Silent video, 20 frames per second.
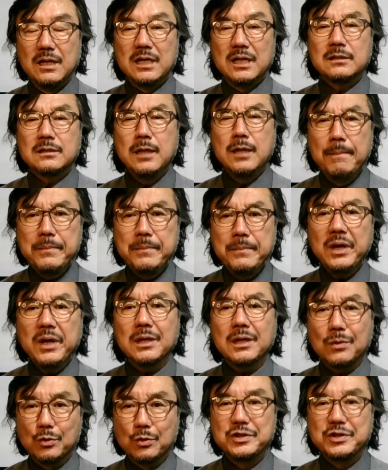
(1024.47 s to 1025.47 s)
천명이
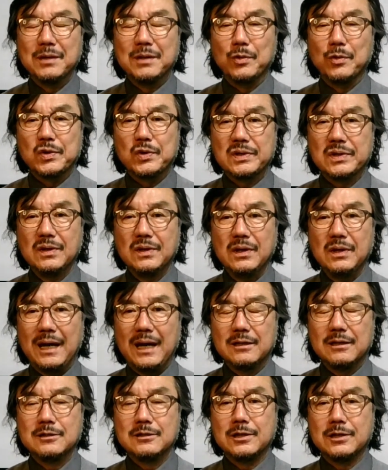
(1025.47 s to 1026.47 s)
동시에 모여서
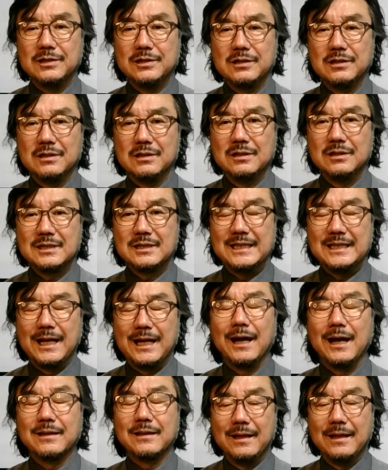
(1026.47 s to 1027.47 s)
하는 전시를
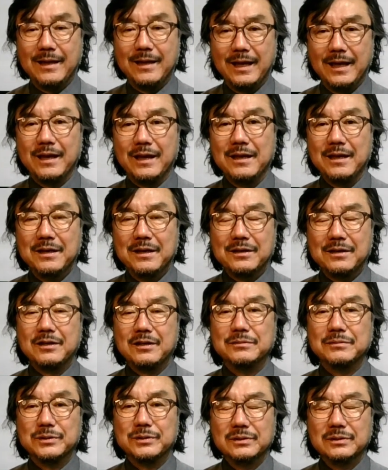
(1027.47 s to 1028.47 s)
진행할 텐데
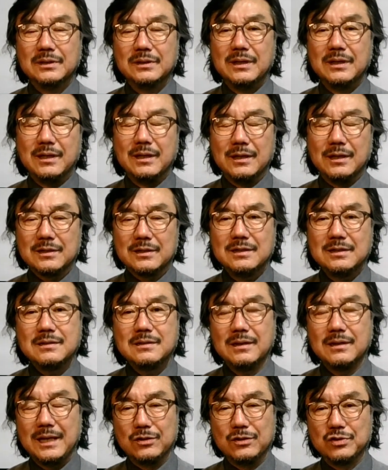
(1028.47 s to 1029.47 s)
여러분 아,
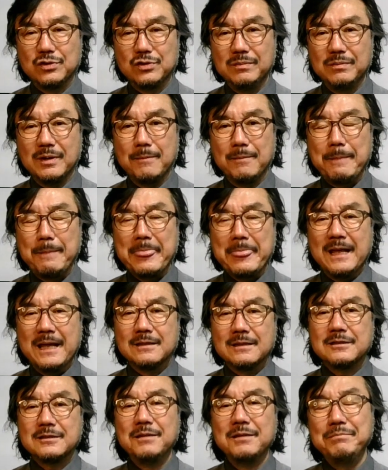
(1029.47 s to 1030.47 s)
신청해 주시면
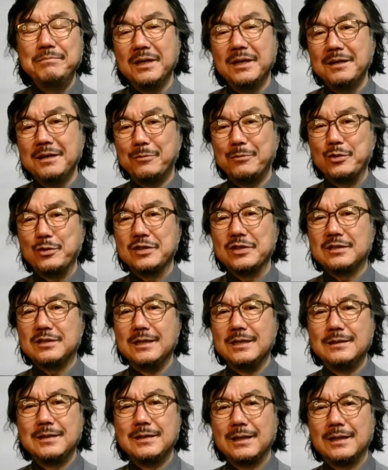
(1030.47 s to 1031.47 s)
천명이 모여서
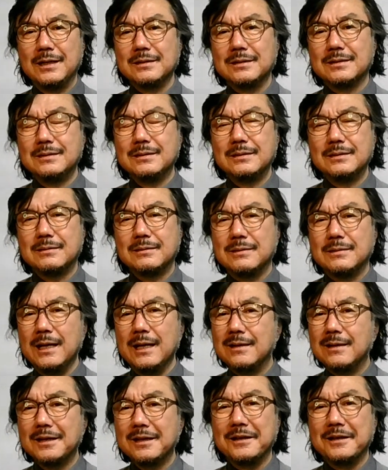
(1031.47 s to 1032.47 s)
전시하는 그
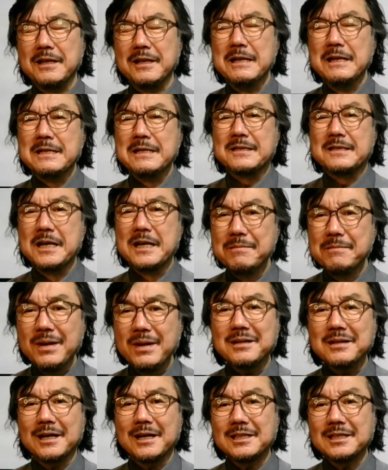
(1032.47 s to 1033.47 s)
대단한
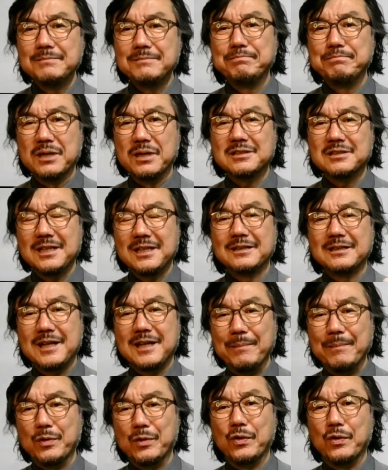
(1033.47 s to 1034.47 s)
정말 가슴 벅찬
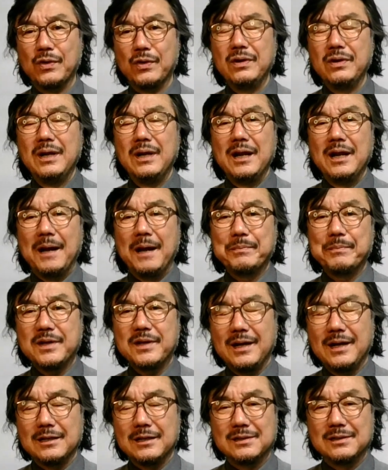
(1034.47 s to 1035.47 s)
감동을 함께
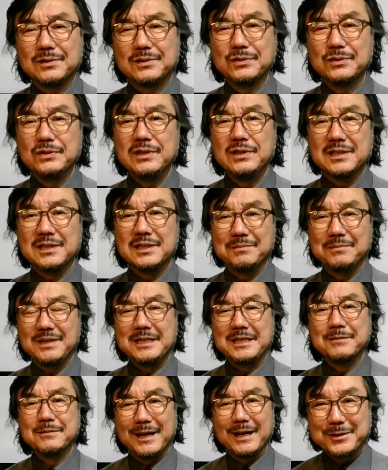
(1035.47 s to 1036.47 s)
할 수 있습니다.
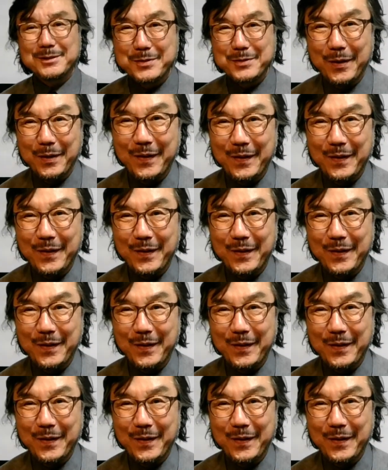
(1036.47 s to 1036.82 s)
잊지 마시고